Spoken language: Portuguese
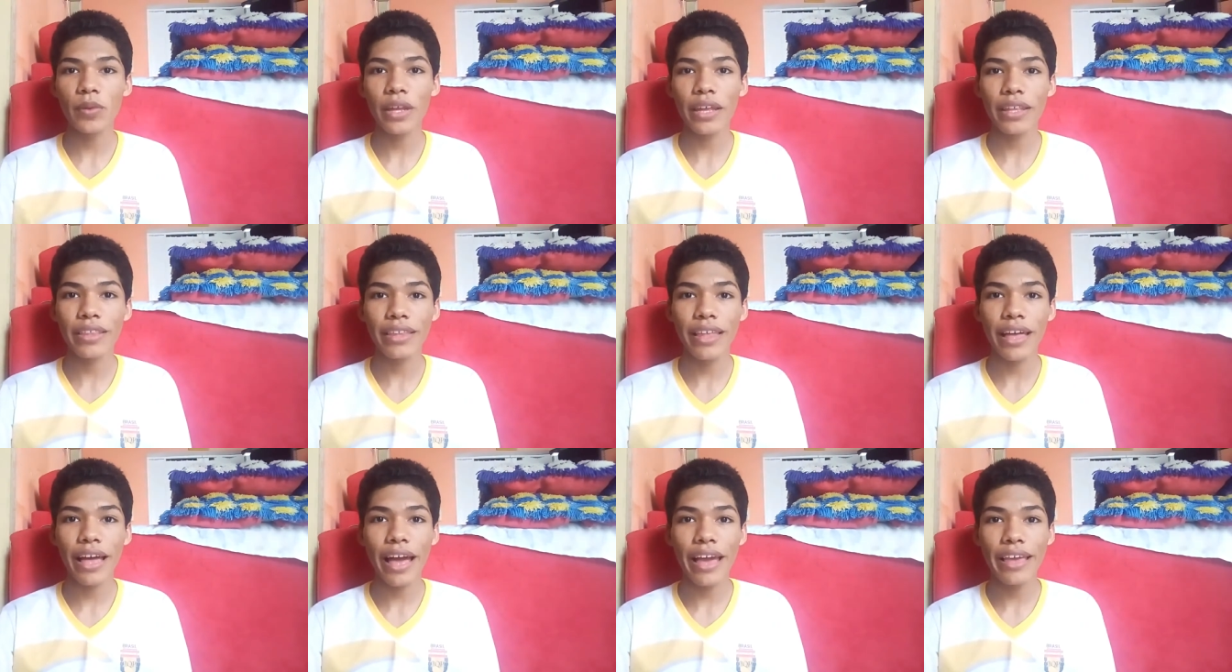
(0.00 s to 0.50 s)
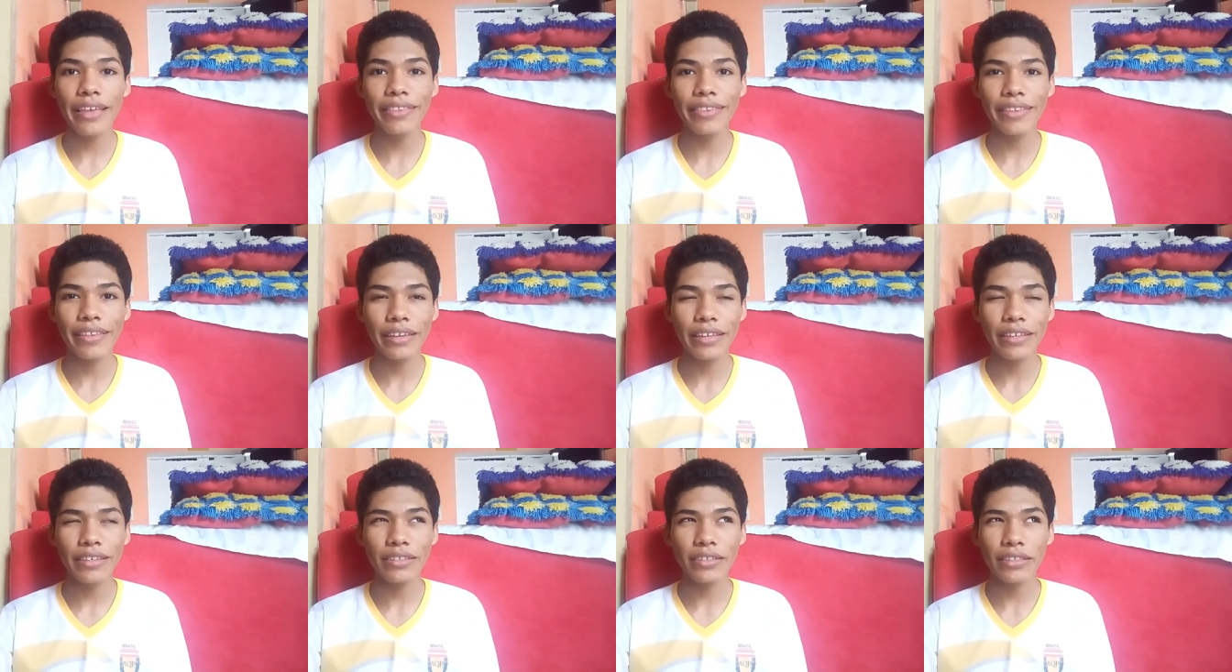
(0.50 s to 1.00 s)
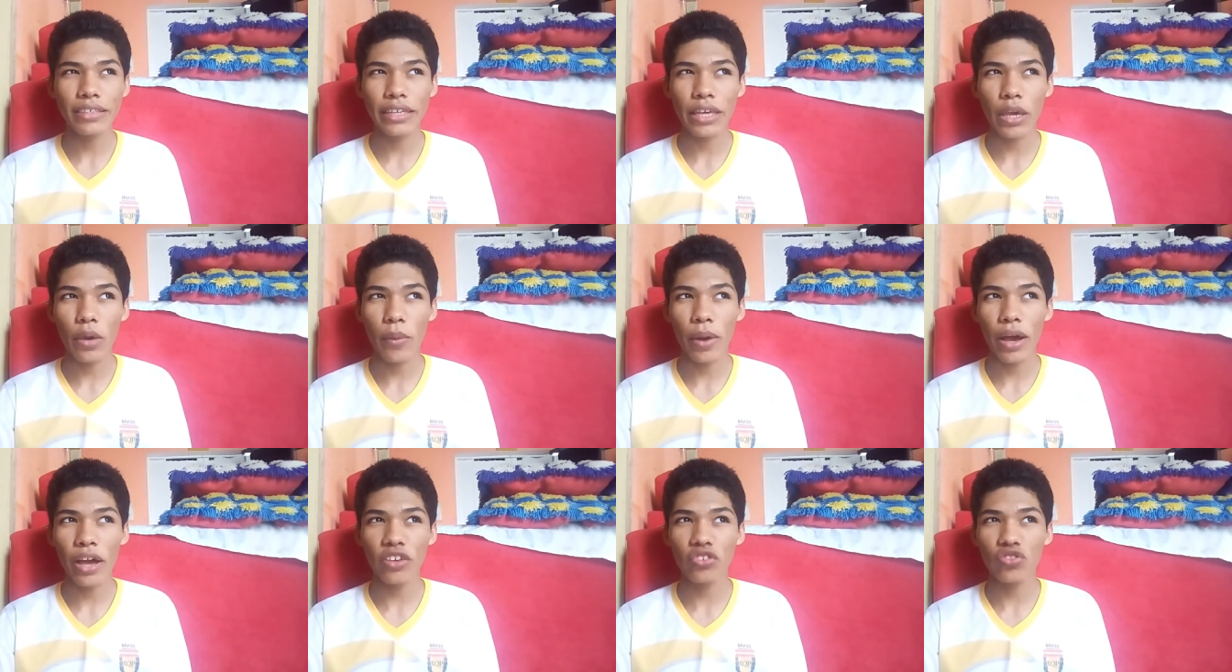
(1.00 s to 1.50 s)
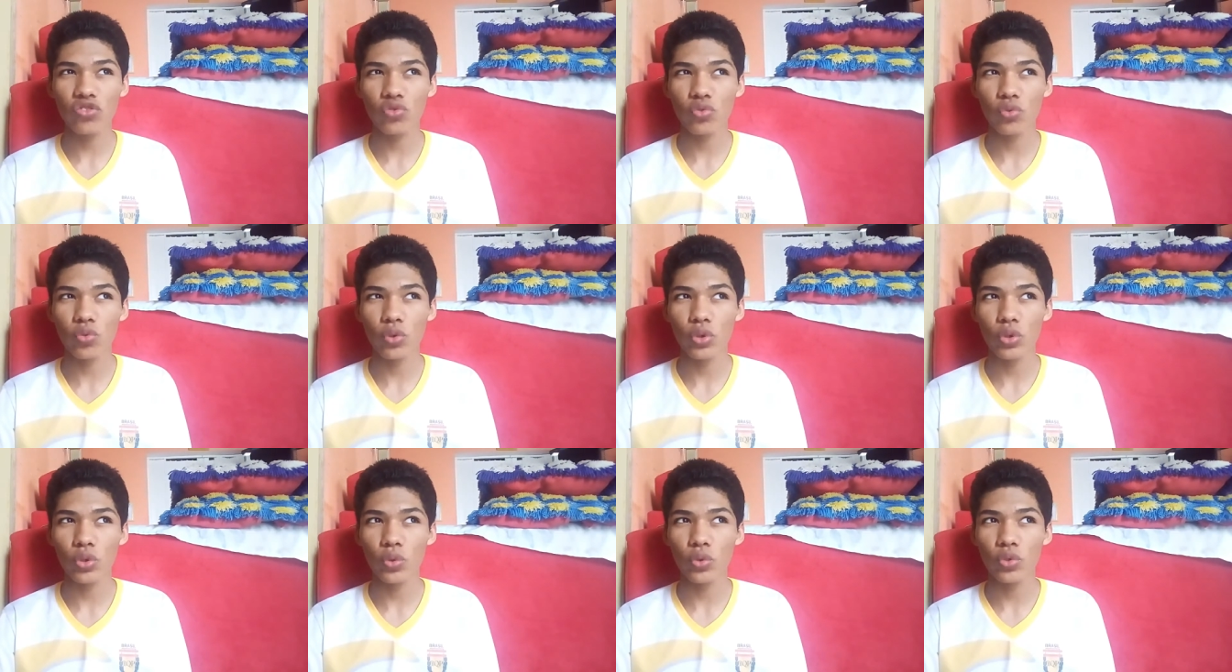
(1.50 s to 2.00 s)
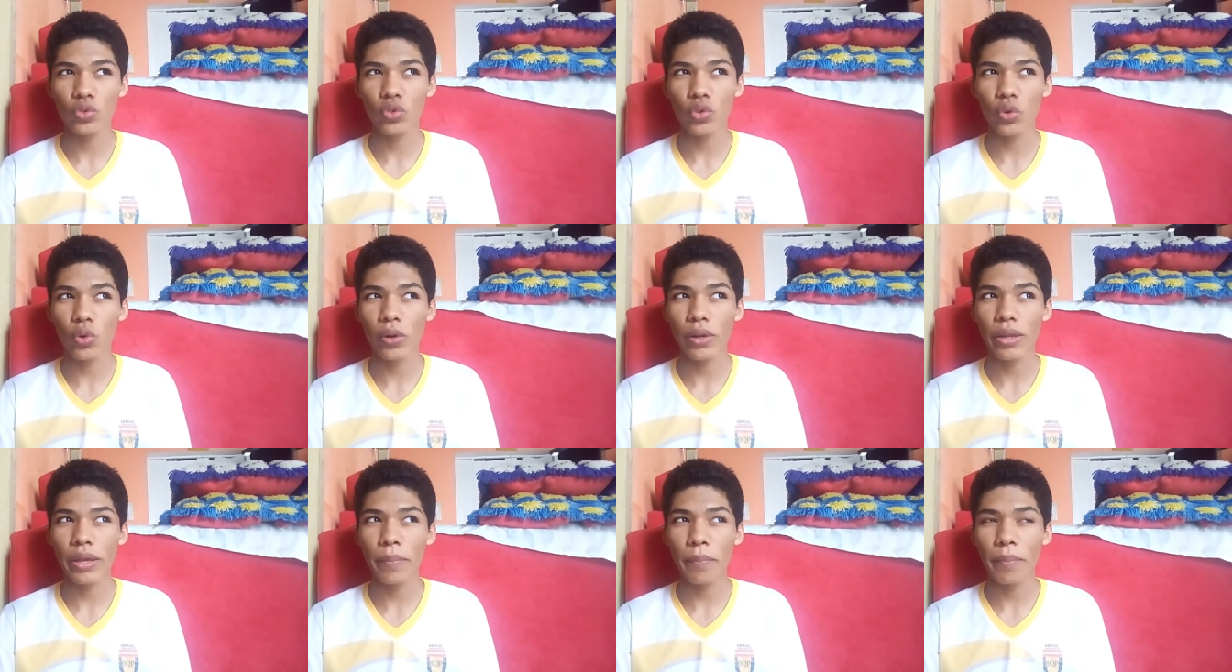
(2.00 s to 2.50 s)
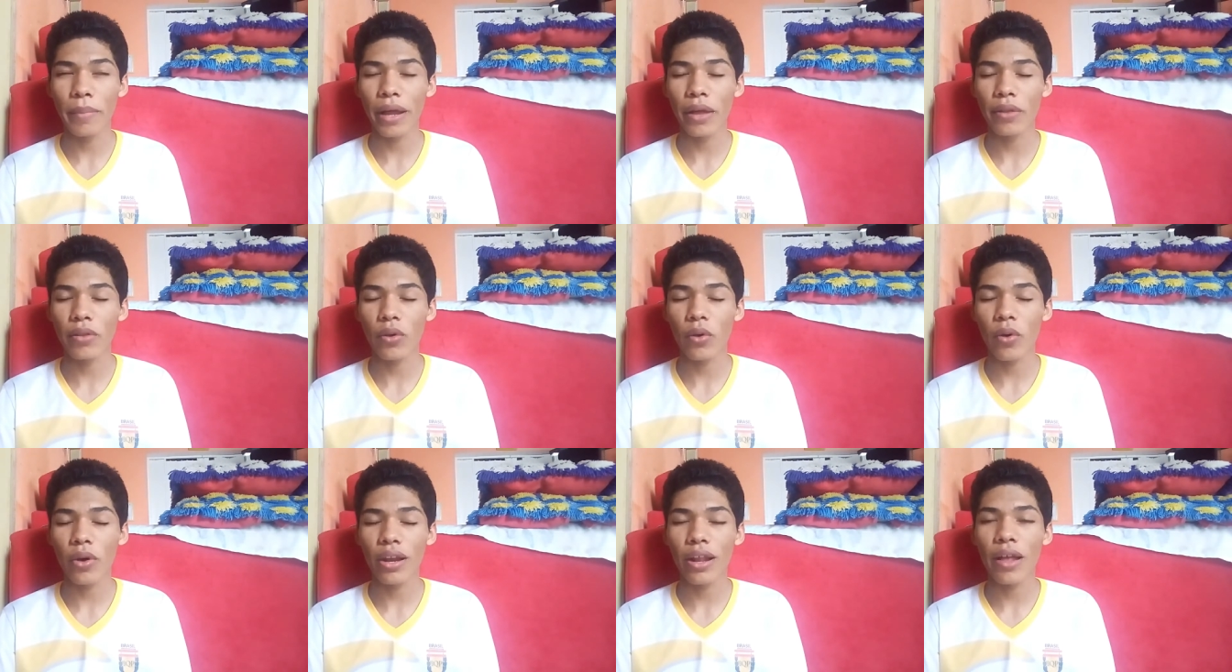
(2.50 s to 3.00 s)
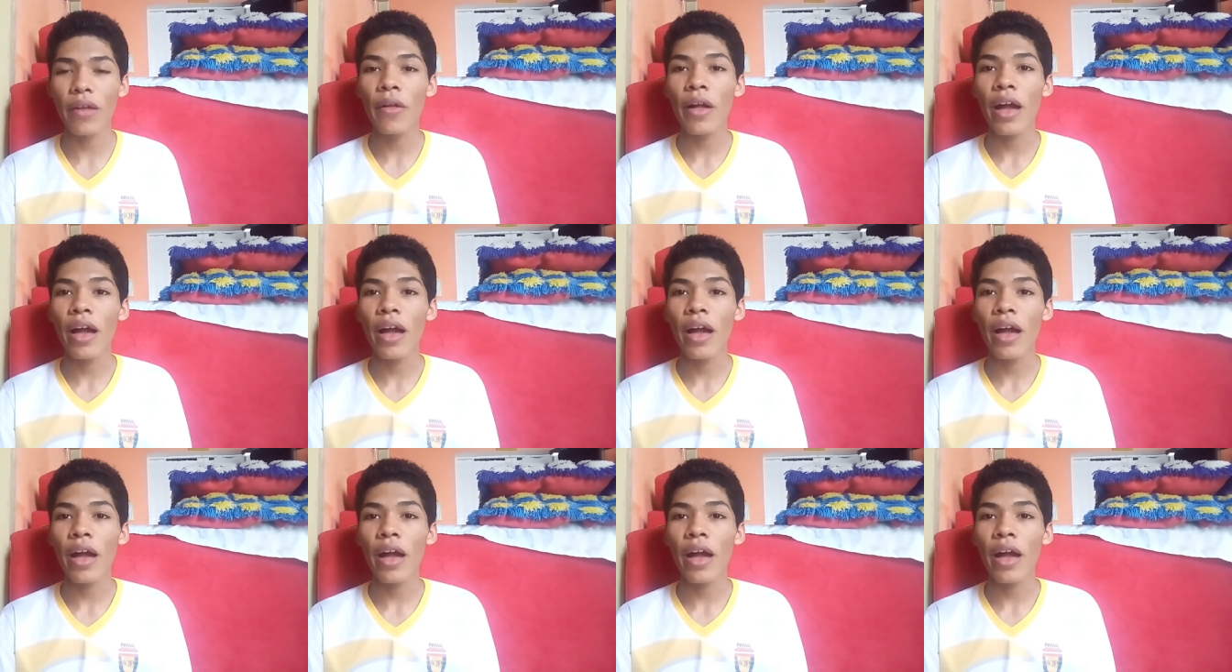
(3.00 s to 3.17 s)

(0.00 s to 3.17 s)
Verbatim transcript: né, da Intrínseca, eu acho, eu não tô lembrado agora